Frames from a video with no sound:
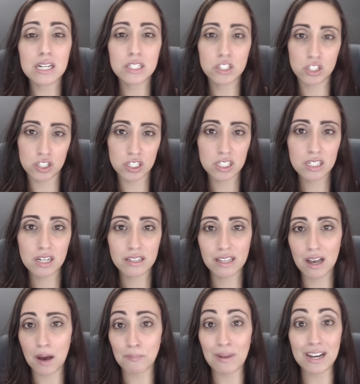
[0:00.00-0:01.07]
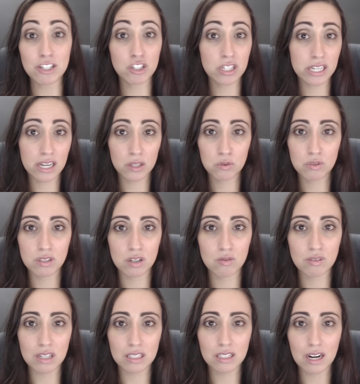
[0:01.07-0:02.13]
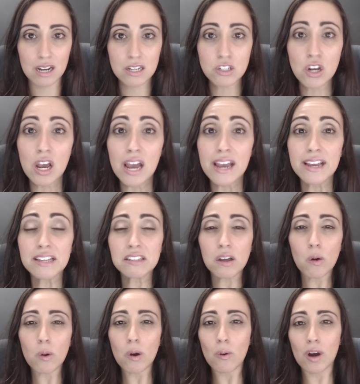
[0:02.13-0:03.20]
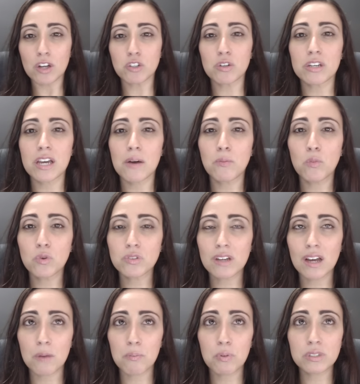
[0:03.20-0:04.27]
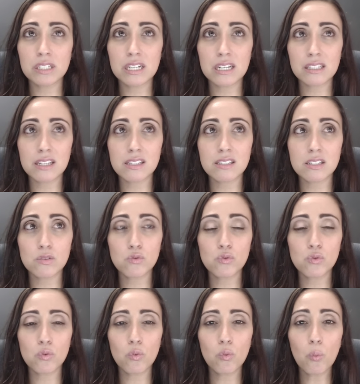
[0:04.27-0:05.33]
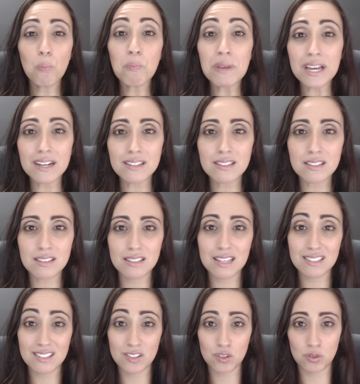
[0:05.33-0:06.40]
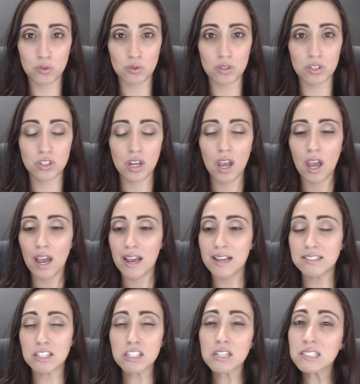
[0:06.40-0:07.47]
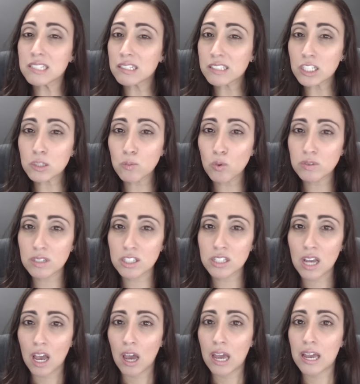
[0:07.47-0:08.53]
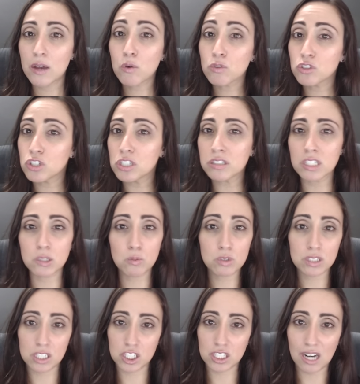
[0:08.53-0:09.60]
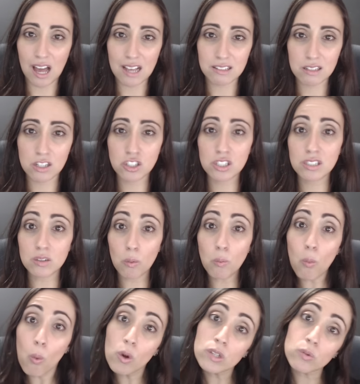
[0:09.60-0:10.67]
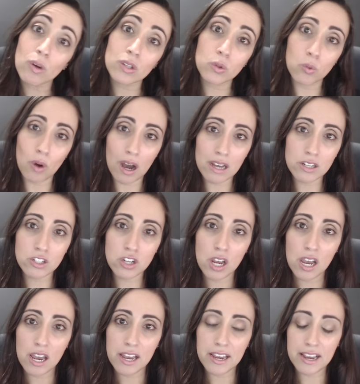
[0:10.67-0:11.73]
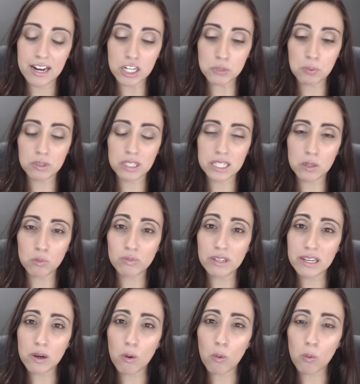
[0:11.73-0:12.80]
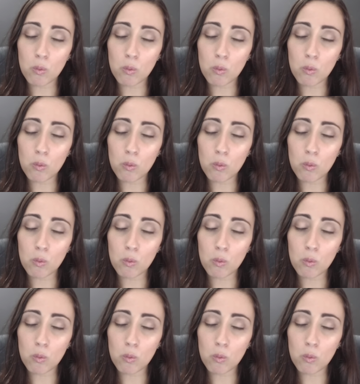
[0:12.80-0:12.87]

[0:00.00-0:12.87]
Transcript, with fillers: antiga, né, há mais de 500 anos atrás. Então eu acho que a música ela poderia ter sido um mix desses dois. Existem tantas músicas eruditas, músicas clássicas que são muito atuais e eles poderiam ter